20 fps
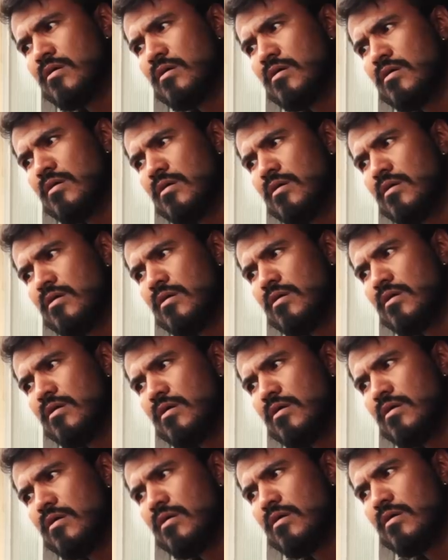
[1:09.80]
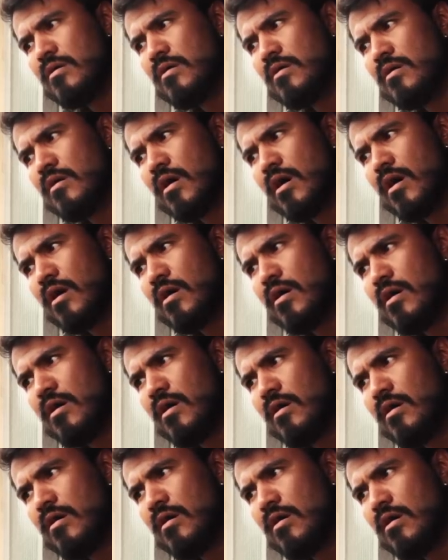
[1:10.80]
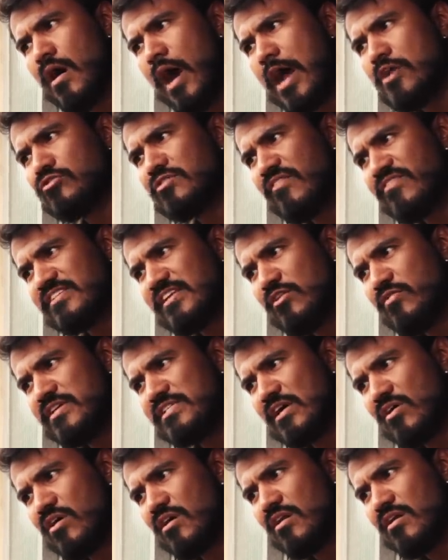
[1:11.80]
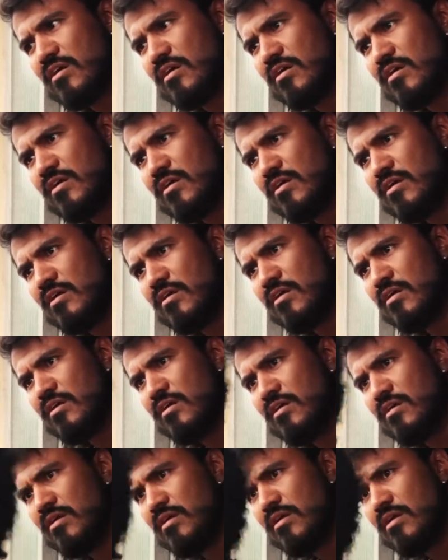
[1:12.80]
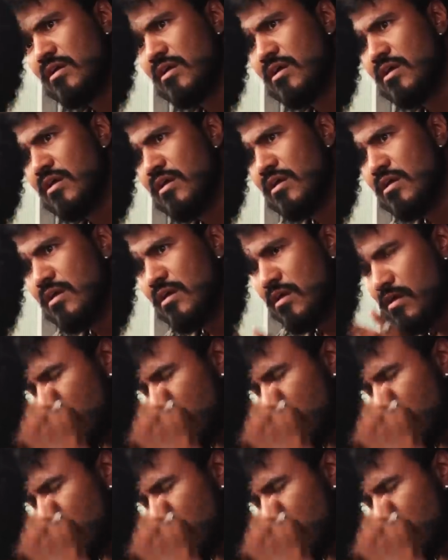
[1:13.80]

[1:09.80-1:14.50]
Bagulho doido. A gente tá fazendo isso agora? Hum, aqui. Vamos